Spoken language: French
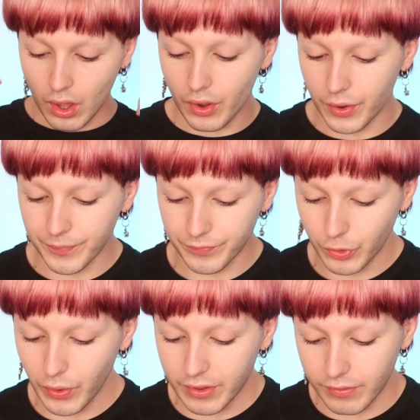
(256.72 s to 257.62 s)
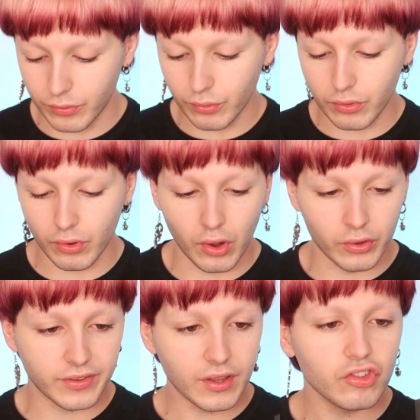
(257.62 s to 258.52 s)
Euh, great, donc
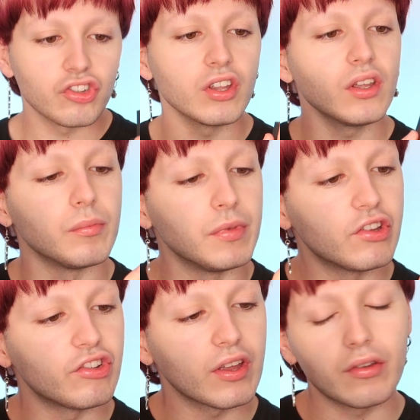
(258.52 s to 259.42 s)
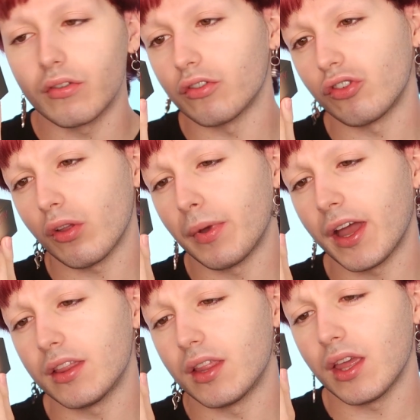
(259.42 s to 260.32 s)
en teinte j'ai Milchek,
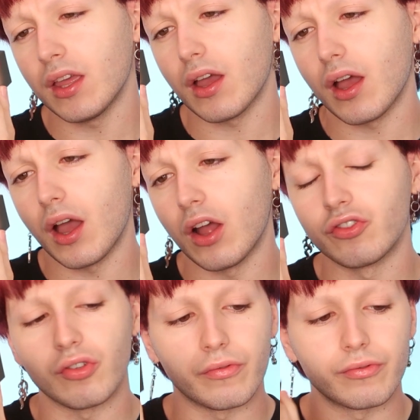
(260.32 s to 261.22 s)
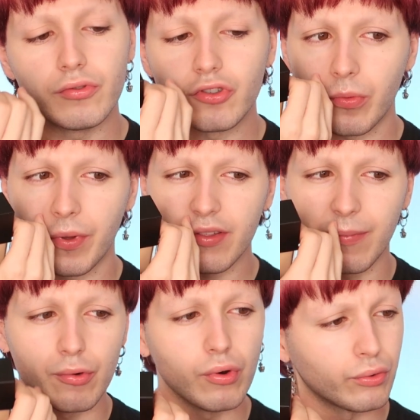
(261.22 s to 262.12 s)
Shortbread et Angel Food. Shortbread c'est
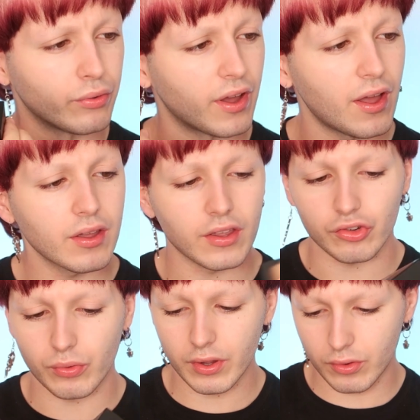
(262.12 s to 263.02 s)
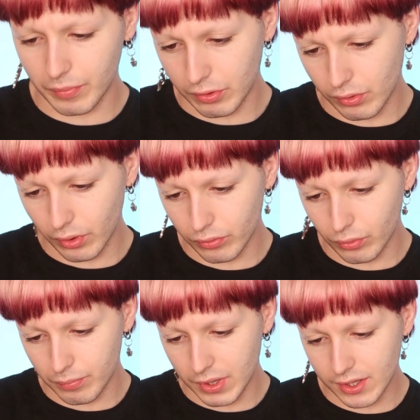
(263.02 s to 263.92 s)
ma couleur de drague et je crois que ma couleur de
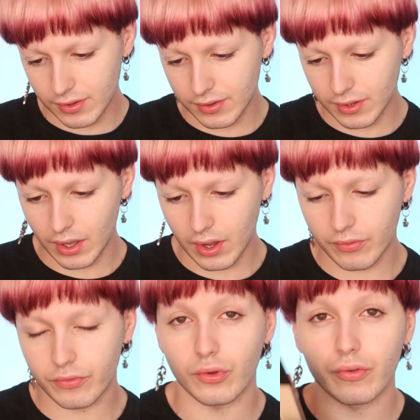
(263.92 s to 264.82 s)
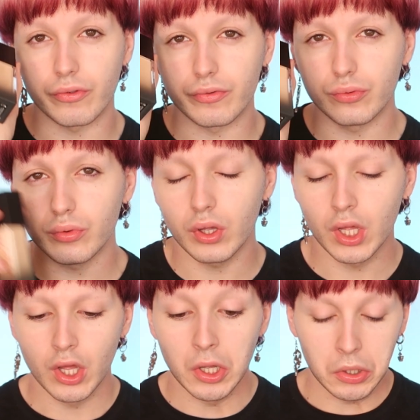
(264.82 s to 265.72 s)
mec c'est After Food.
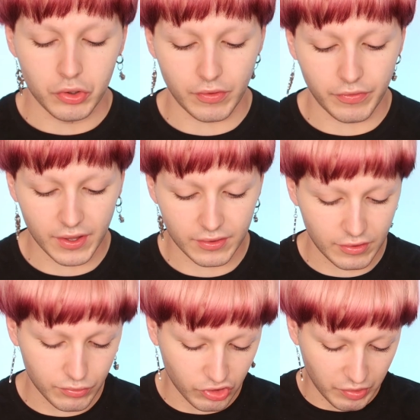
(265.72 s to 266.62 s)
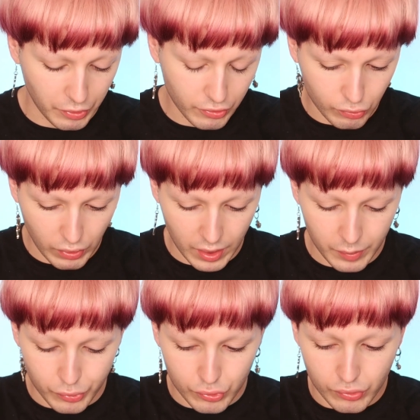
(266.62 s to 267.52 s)
Je vais faire un test vu que j'ai peur que ce soit un
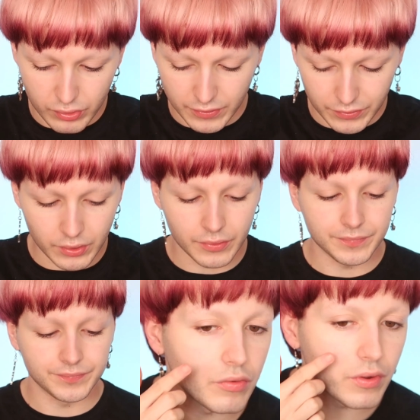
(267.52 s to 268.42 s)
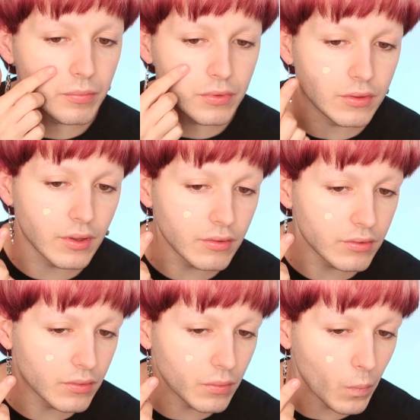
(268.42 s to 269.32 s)
peu jaune. Je vais faire un petit
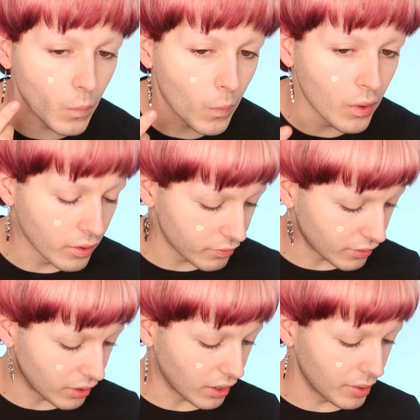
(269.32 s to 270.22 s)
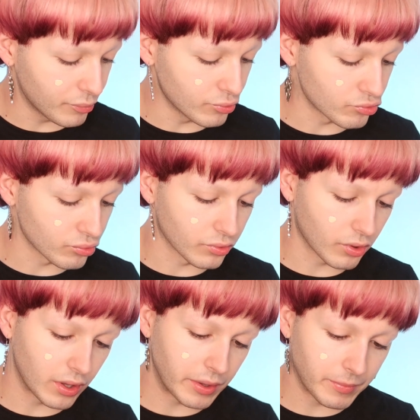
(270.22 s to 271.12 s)
test. Ça a l'air un peu jaune
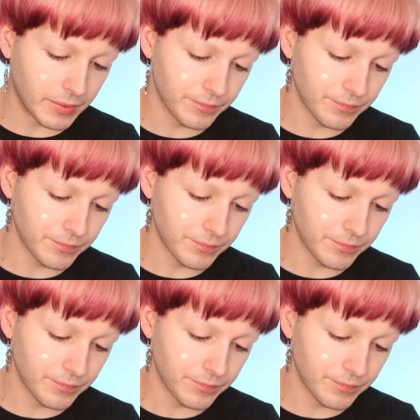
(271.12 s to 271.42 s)
quand même.